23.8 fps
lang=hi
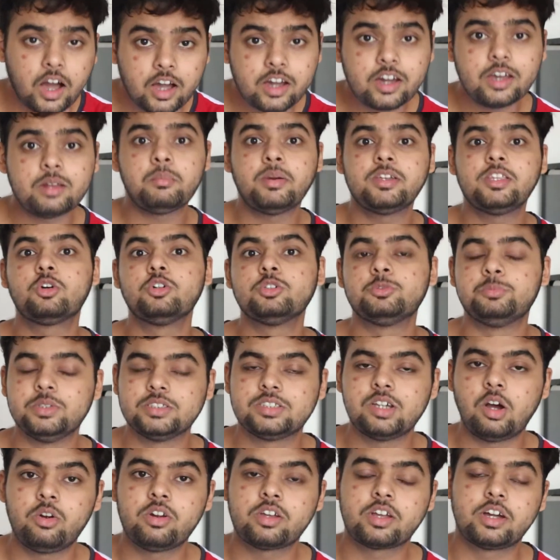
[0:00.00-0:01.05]
अगर मैंने कुछ
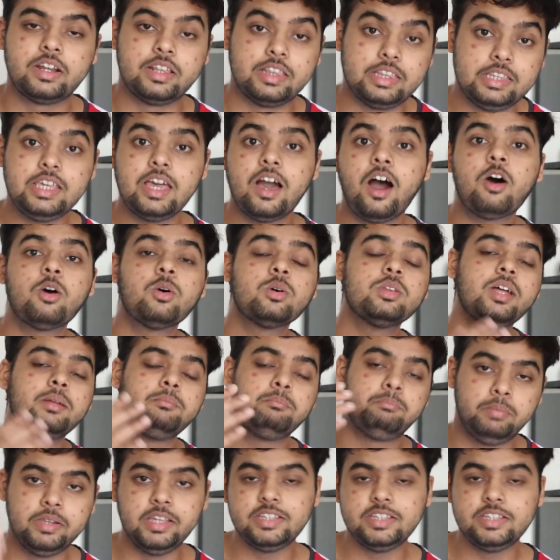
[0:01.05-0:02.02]
मिस आउट कर दिया हो देन